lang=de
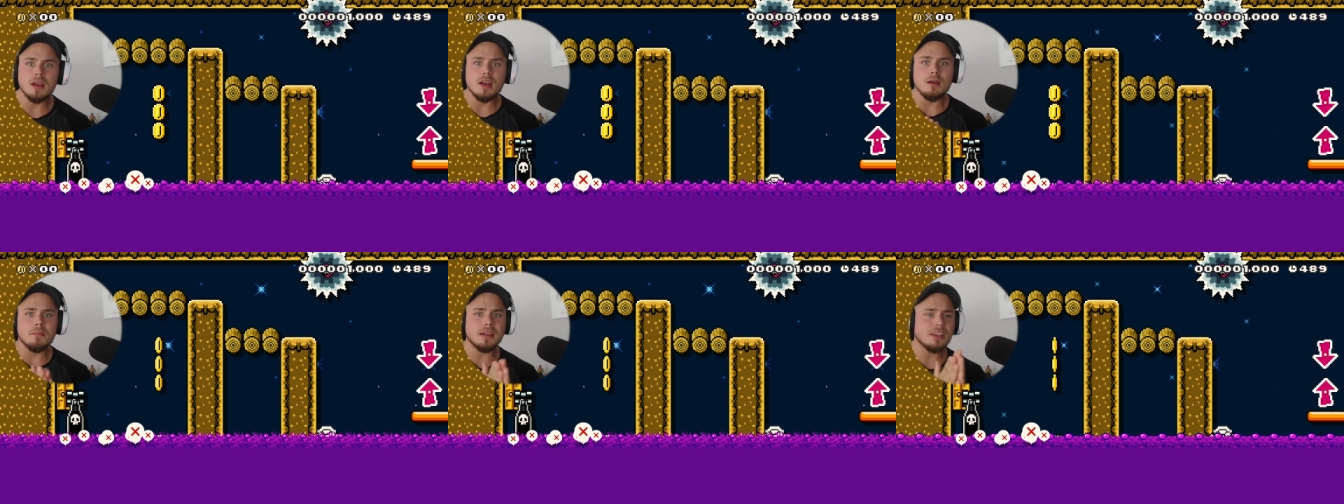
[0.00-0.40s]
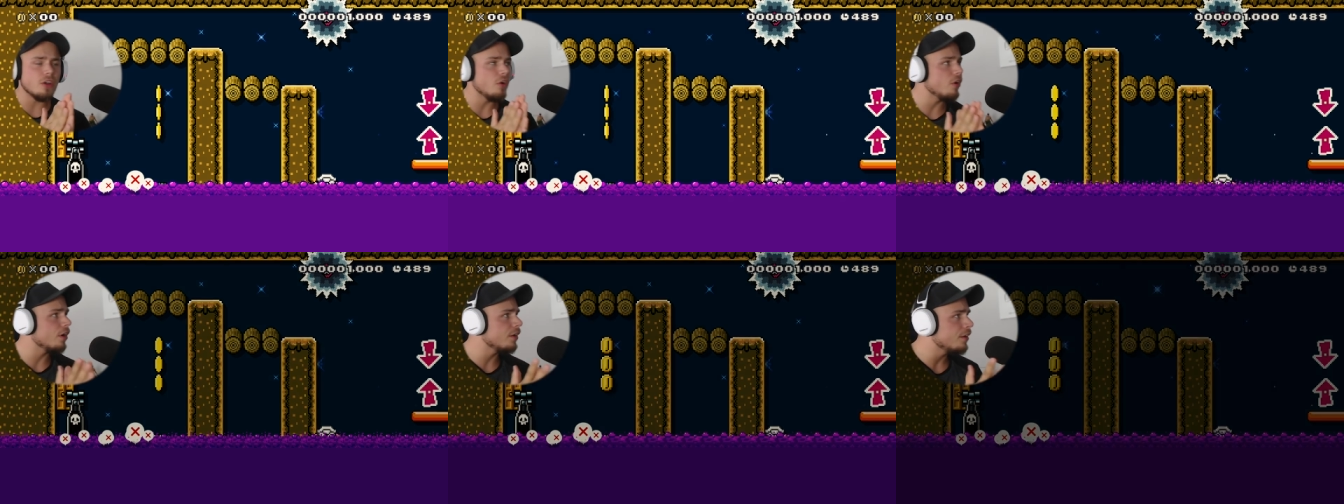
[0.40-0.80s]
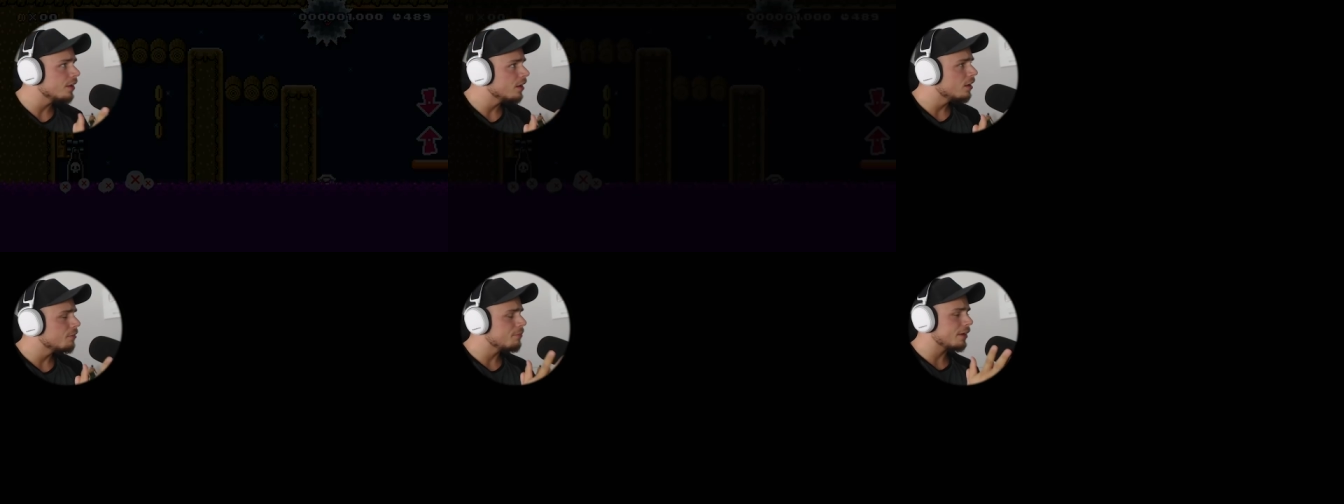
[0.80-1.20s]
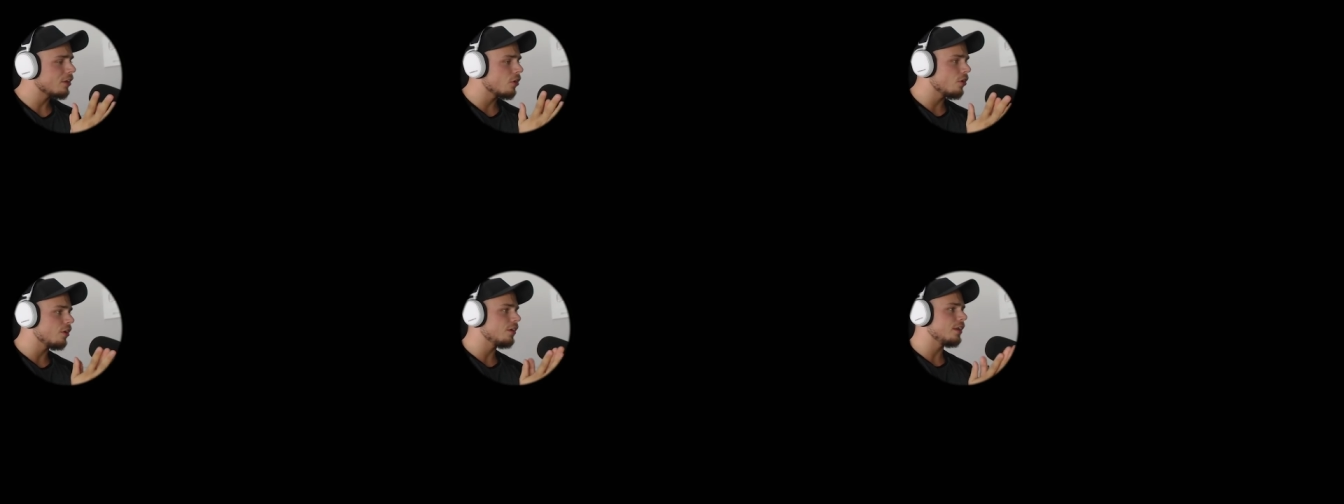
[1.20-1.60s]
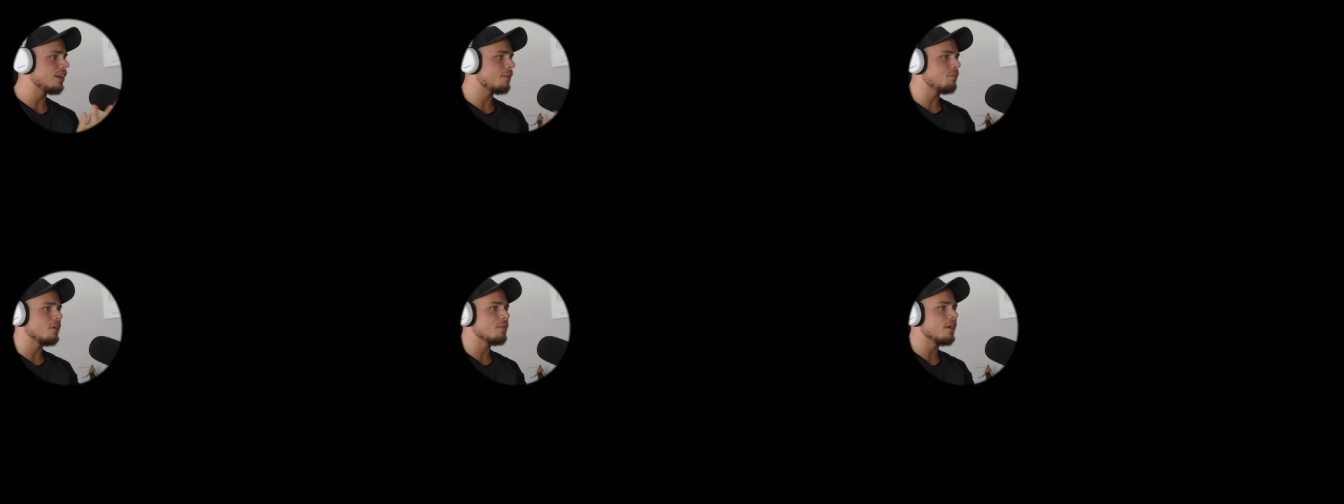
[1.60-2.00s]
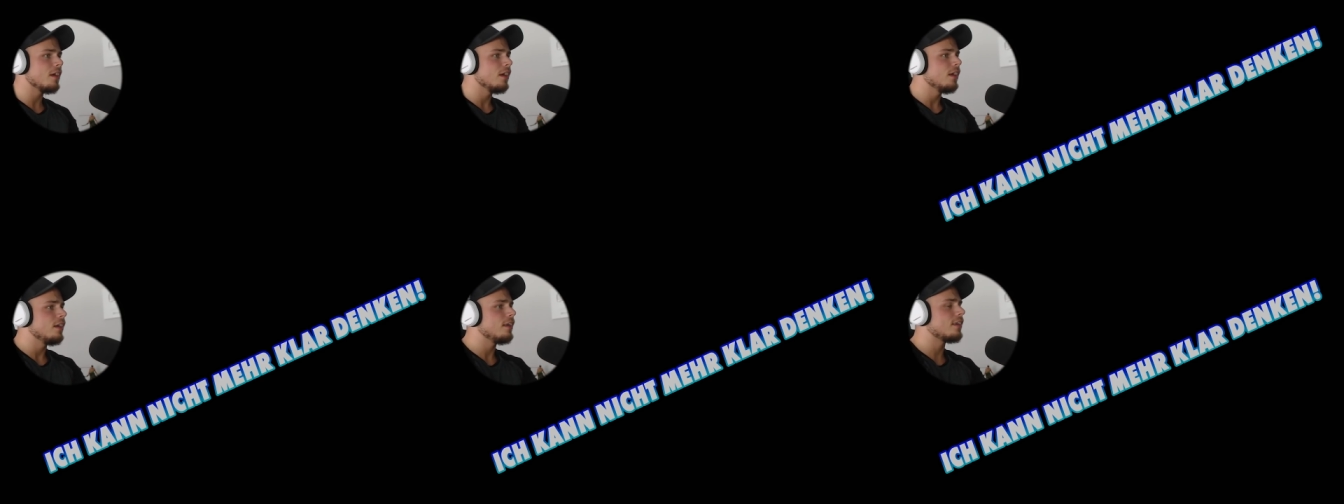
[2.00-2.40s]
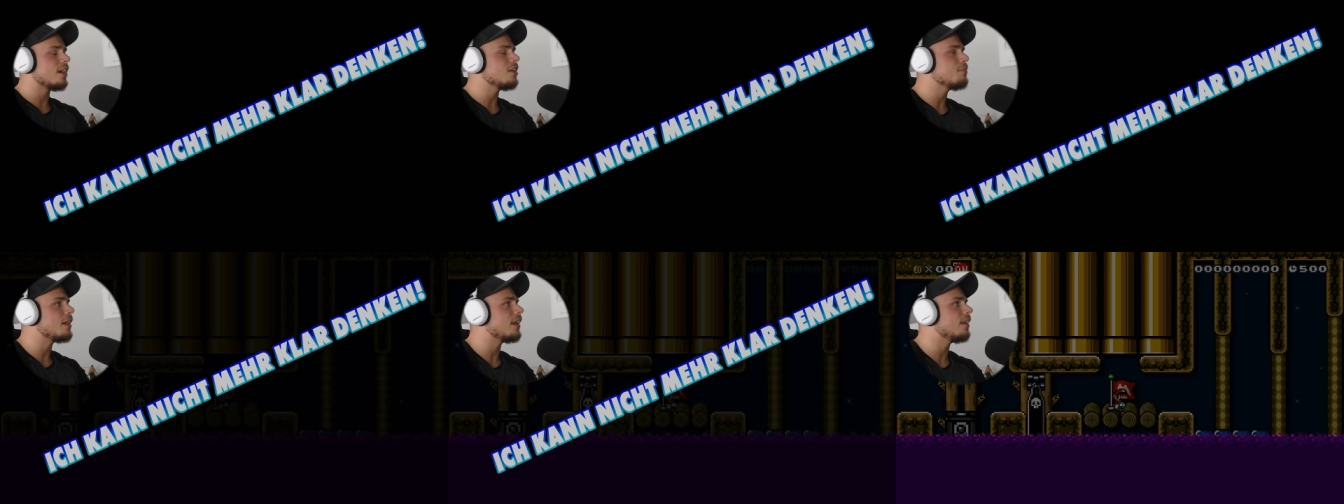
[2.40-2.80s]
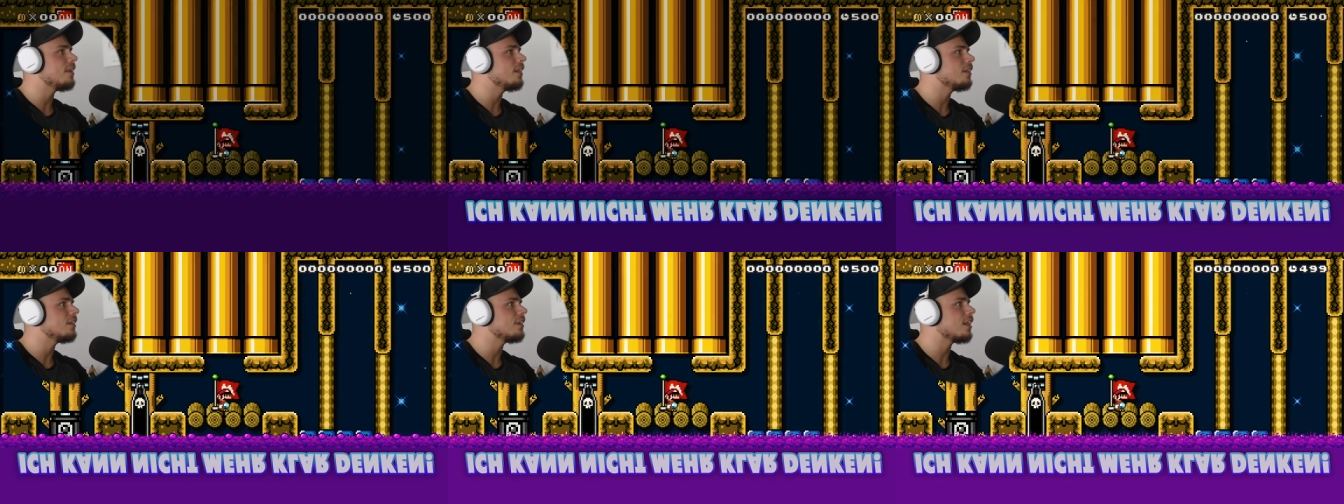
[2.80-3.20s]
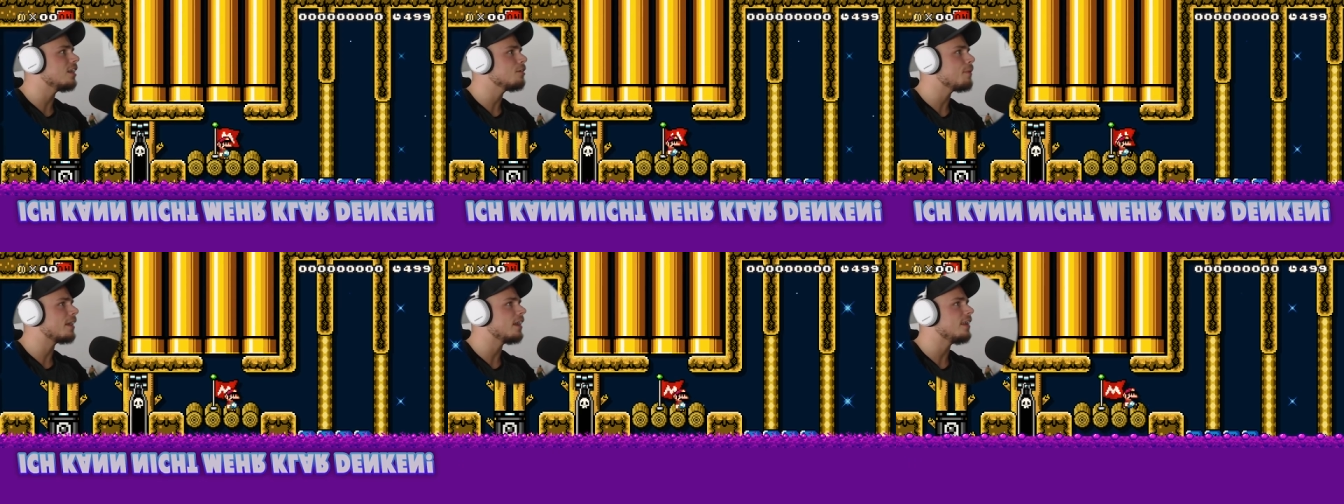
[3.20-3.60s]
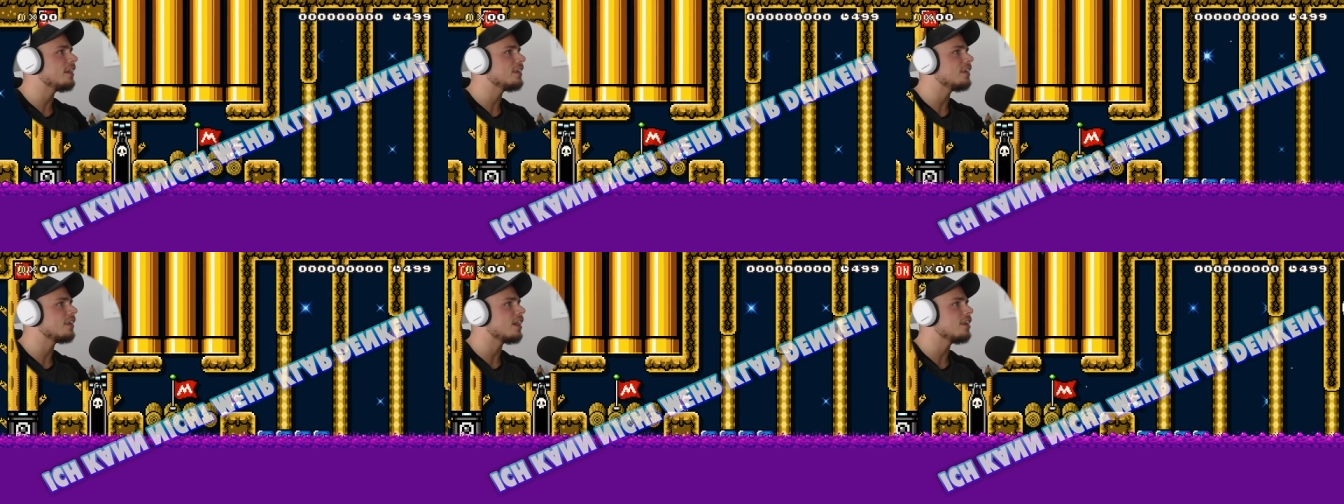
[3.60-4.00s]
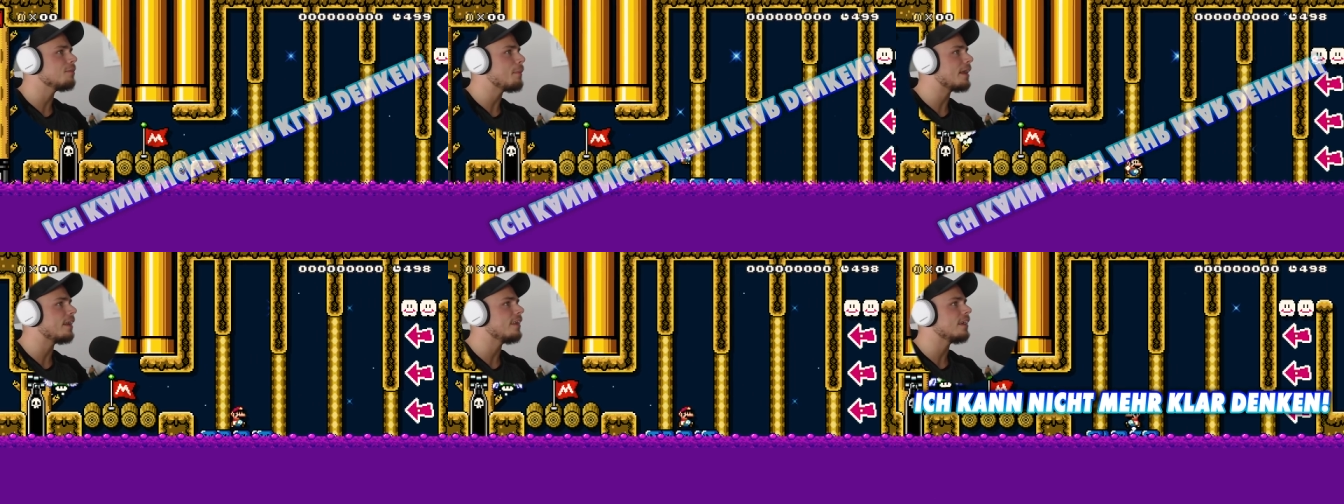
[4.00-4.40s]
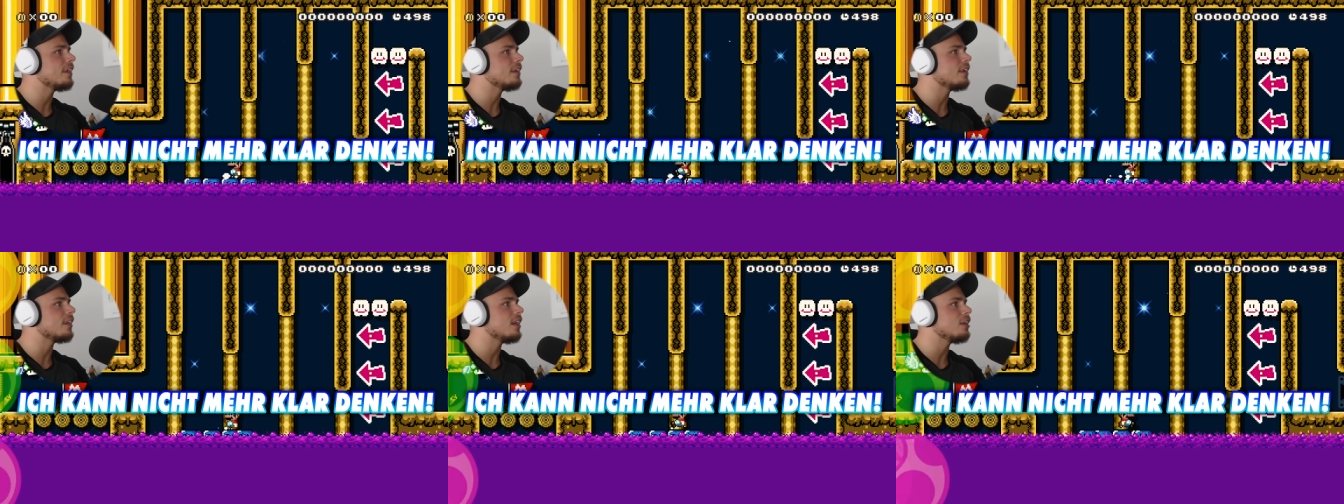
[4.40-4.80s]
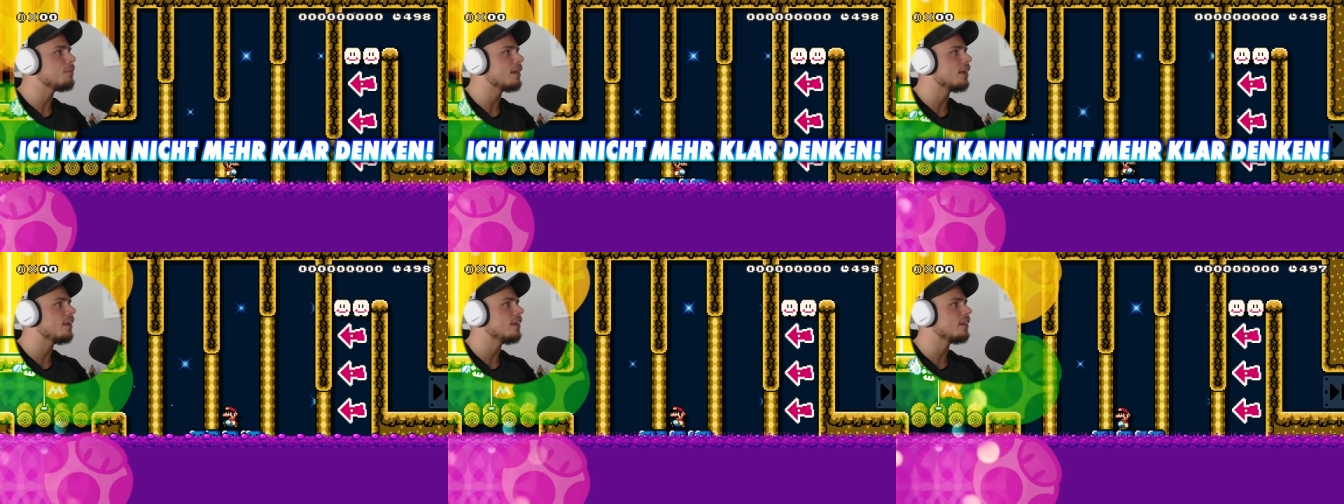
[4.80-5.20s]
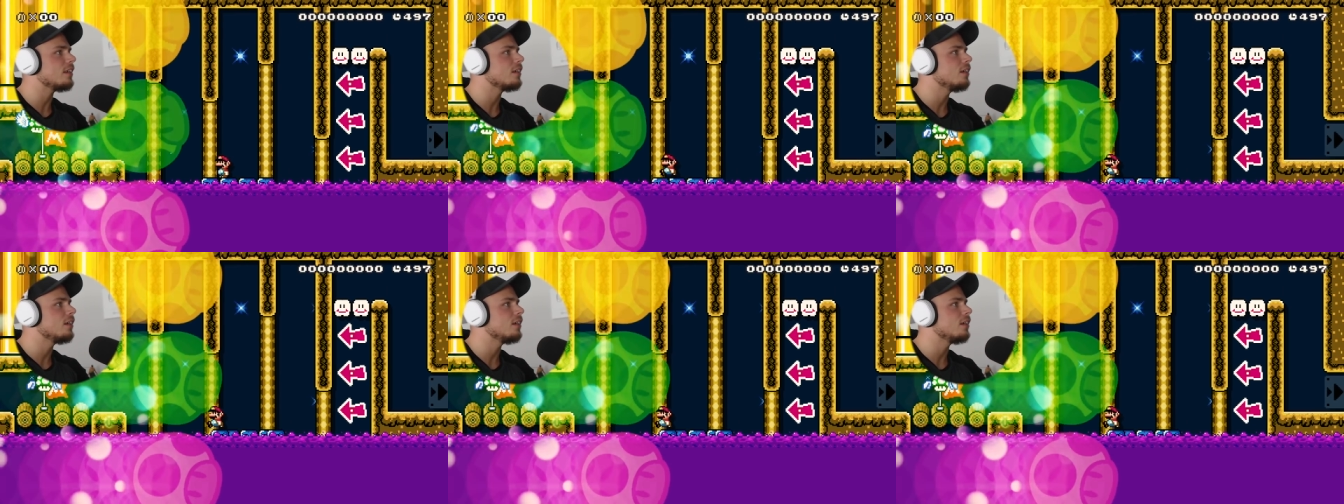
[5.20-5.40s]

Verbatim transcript: mein Gehirn mein Gehirn, ich hab nicht mehr, ich kann nicht mehr klar denken, ich kann nicht mehr klar denken, ich kann nicht mehr klar denken, ich kann nicht mehr klar denken.